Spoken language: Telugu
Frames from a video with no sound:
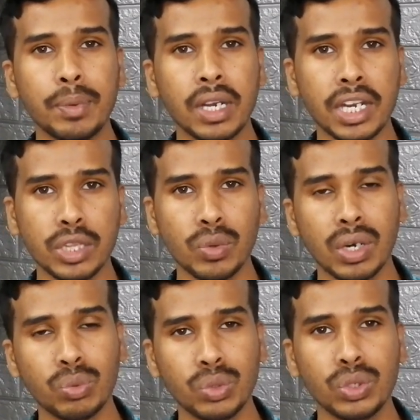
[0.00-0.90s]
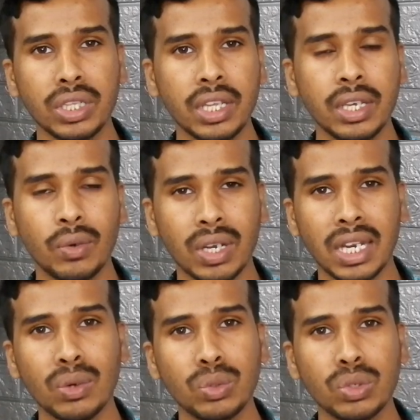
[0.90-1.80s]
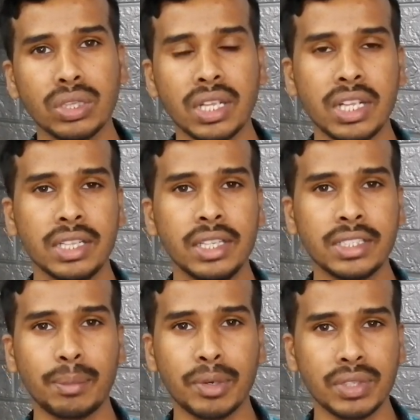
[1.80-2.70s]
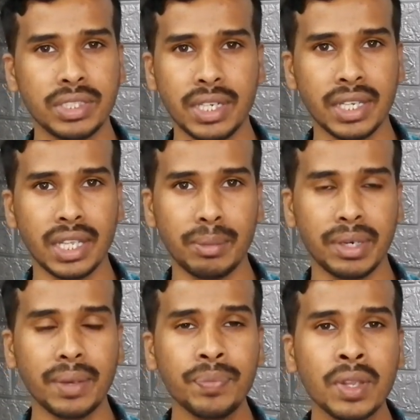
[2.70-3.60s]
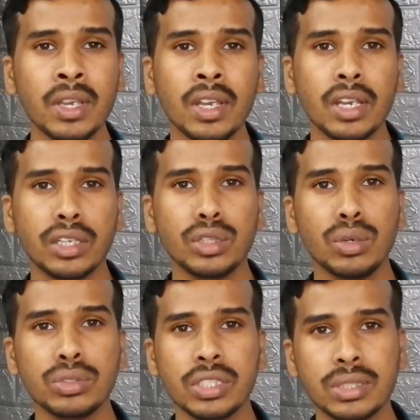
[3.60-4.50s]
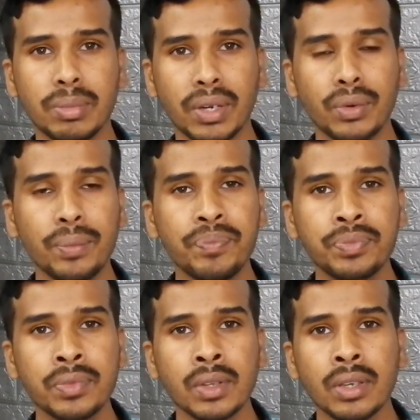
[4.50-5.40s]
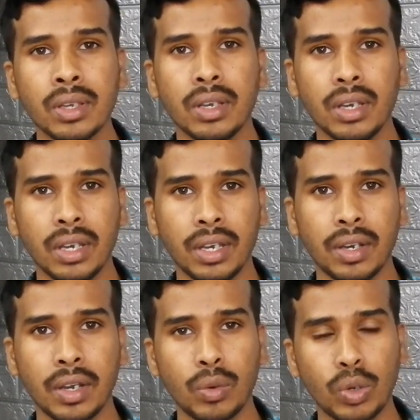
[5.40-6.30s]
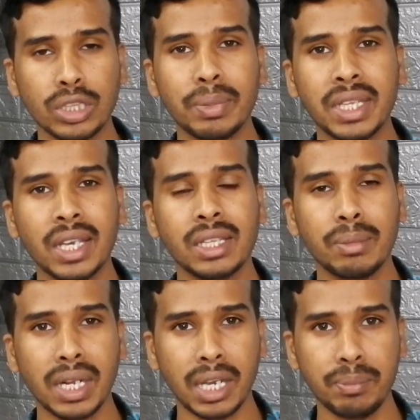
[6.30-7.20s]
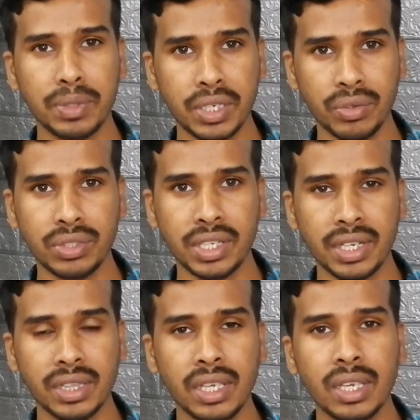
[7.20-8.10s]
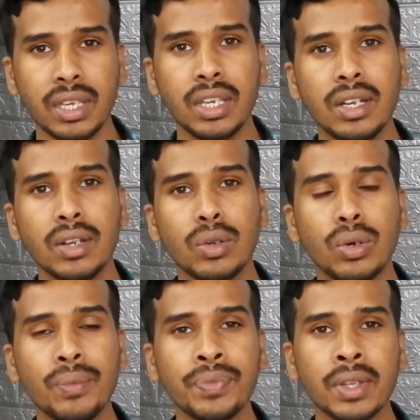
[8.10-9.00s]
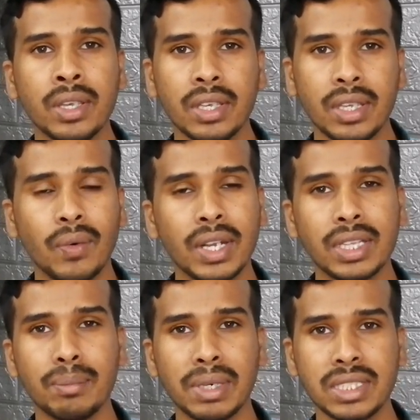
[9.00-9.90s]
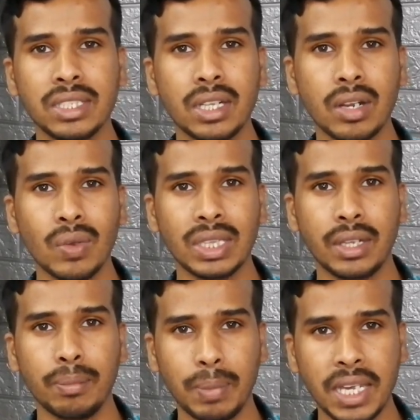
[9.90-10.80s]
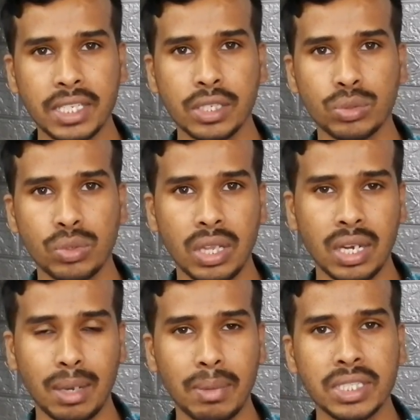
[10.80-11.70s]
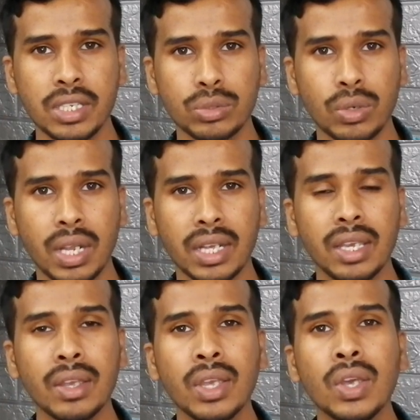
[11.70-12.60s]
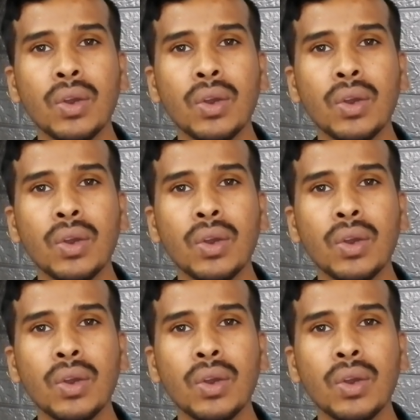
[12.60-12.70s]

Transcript: ఏప్రిల్ ఎనిమిది వరకు ఉంటుంది ఒక నెల ఉంటుందని అయితే చెప్పడం జరిగిందనమాట ఇందులో వచ్చేసి మనకు కొంతమందికి అయితే మినహాయింపు ఇవ్వడం జరిగింది వీళ్ళల్లో ఎవరైతే మసీదులకు వెళ్తారో ప్లేయర్ చేసుకున్నారు నమాజ్ చేసుకోవడానికి